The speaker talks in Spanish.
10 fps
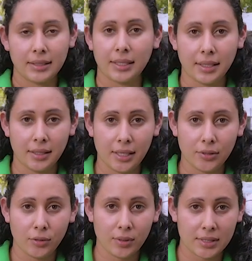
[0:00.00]
Ya
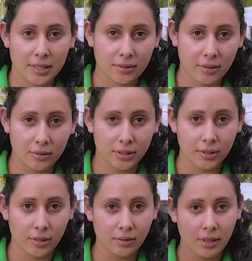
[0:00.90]
teniendo nuestra
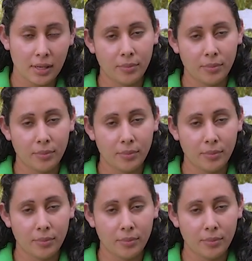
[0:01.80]
solución,